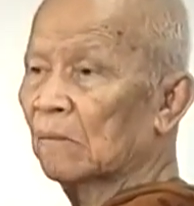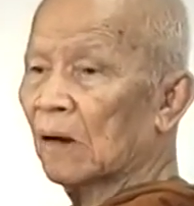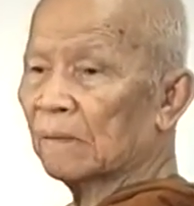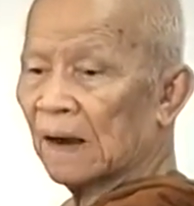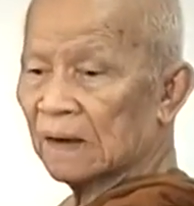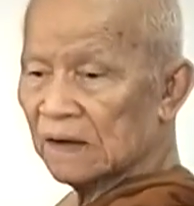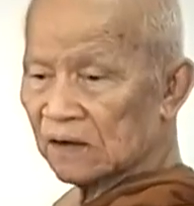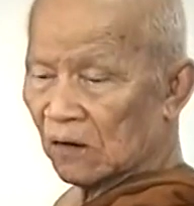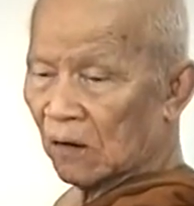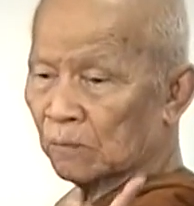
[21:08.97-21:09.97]
มอบครั้งที่
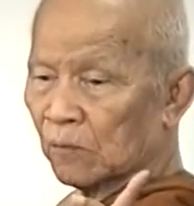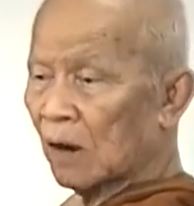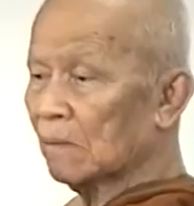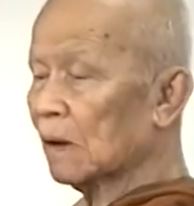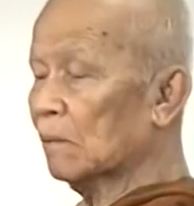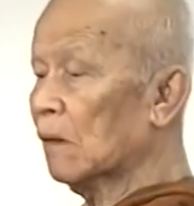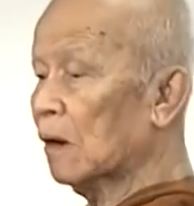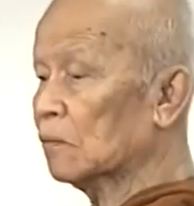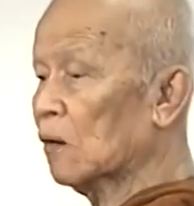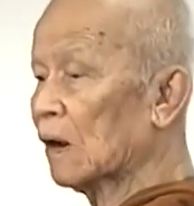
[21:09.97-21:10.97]
สองพร้อมกับมอ
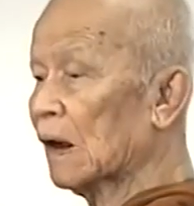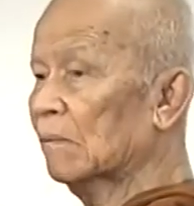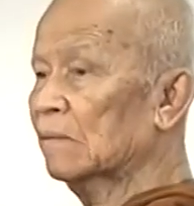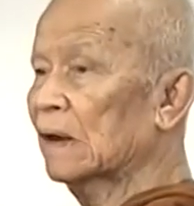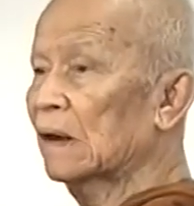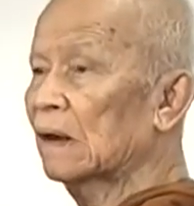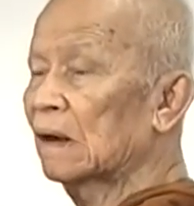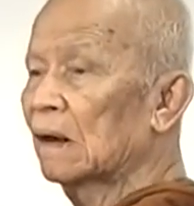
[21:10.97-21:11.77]
บทองคำนี้